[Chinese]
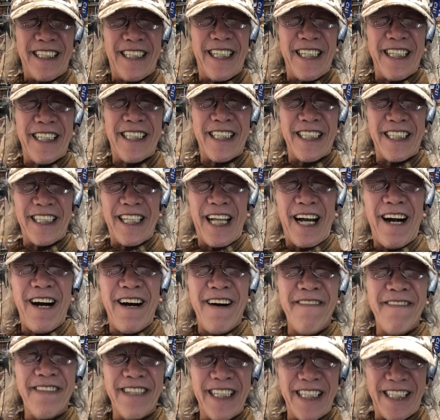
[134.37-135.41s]
这是
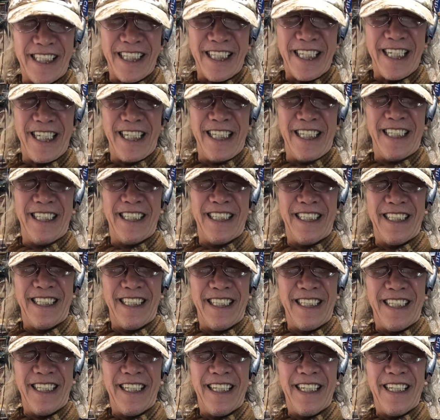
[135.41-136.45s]
他们的事情。
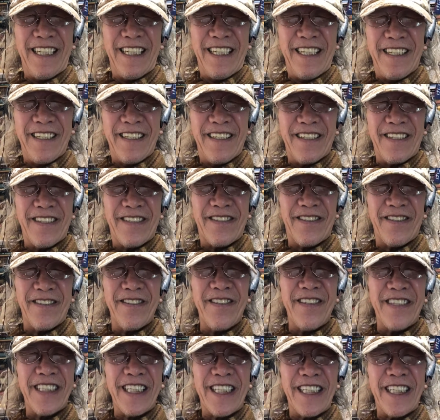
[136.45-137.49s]

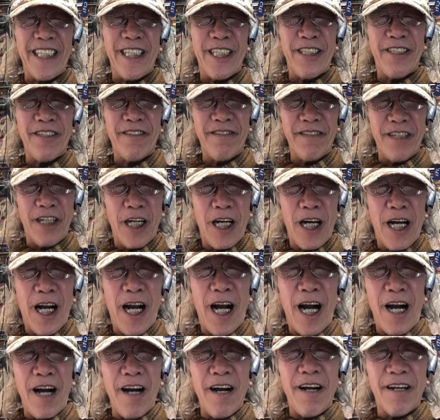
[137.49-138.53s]
中国人你就
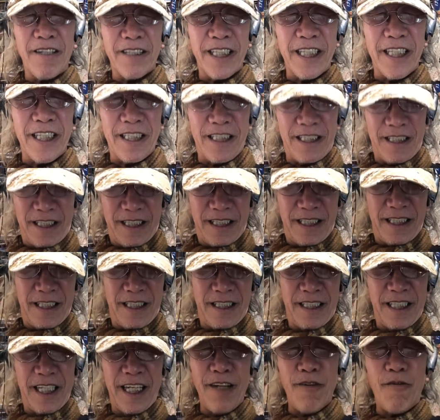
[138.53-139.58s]
好好的
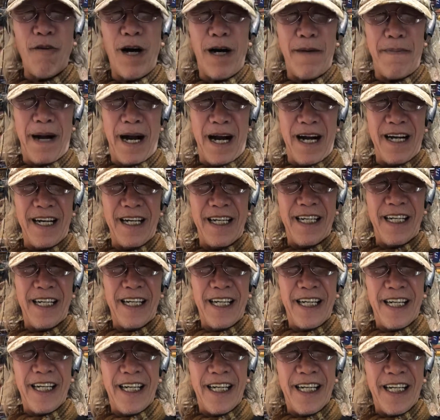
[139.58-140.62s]
听话吧，
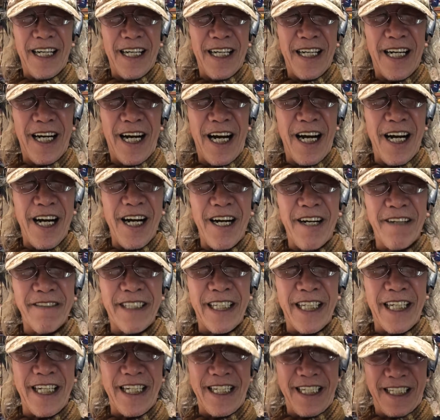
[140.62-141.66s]
好好
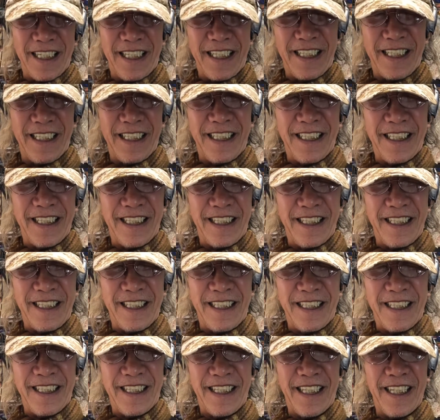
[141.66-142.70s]
的，
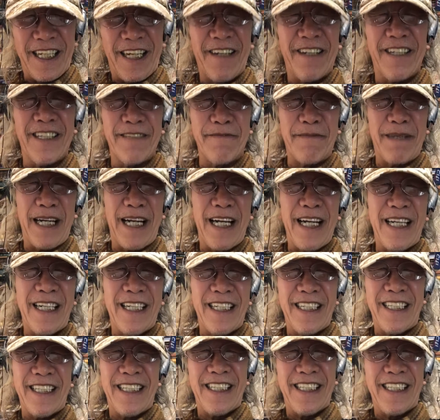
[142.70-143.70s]
好好的什么呢？